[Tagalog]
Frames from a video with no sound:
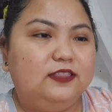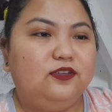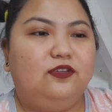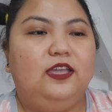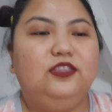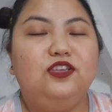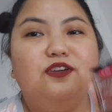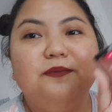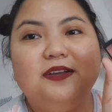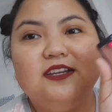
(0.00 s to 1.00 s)
ito. Ito
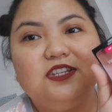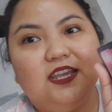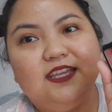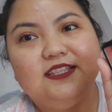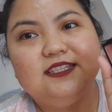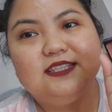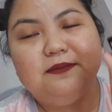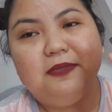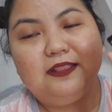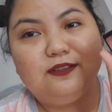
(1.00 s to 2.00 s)
yung mga shades na
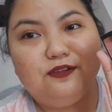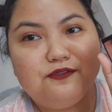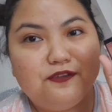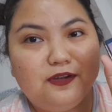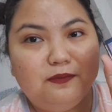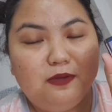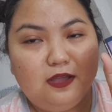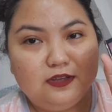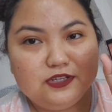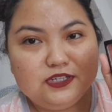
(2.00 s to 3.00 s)
bet ko for
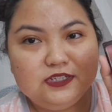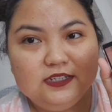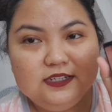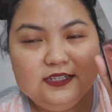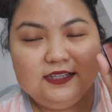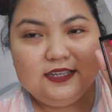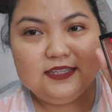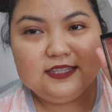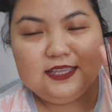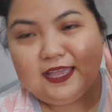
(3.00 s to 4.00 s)
blush.
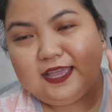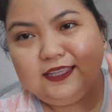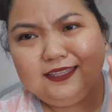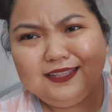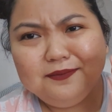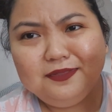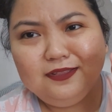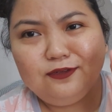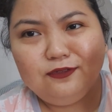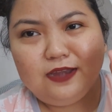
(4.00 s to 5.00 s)
Kasi nga, hindi naman
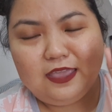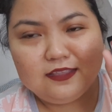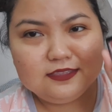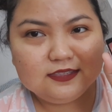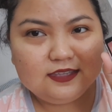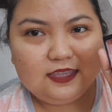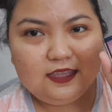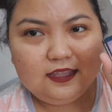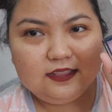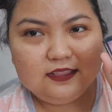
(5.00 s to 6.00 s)
ako
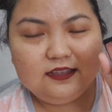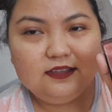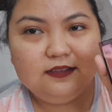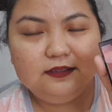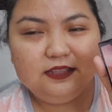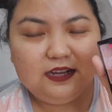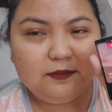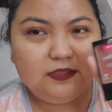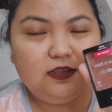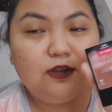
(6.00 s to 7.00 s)
light-skinned. Hindi
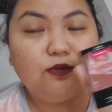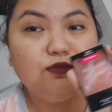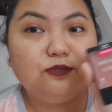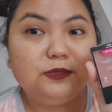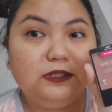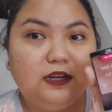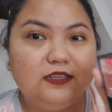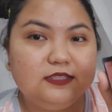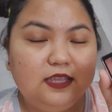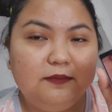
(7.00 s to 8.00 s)
naman din ako super
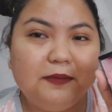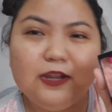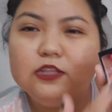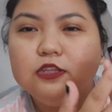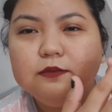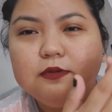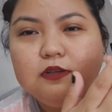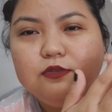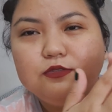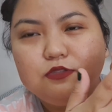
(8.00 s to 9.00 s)
dark-skinned. Pero ito yung mga
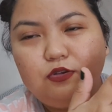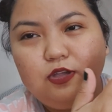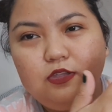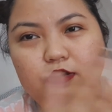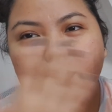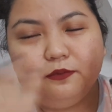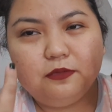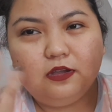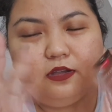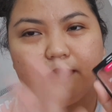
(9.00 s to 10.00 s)
gusto ko. Ayoko ng
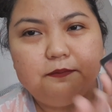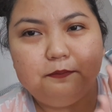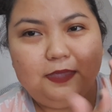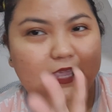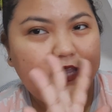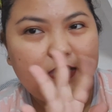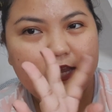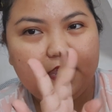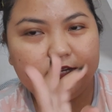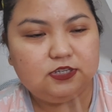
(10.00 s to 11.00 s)
mga
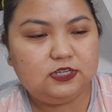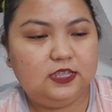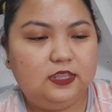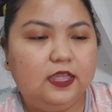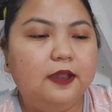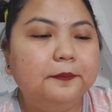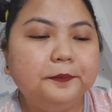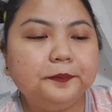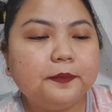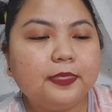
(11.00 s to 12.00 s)
pinkish, ganyan.
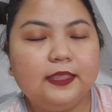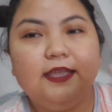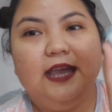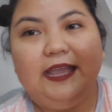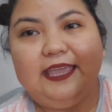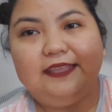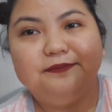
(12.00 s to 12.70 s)
Ayan.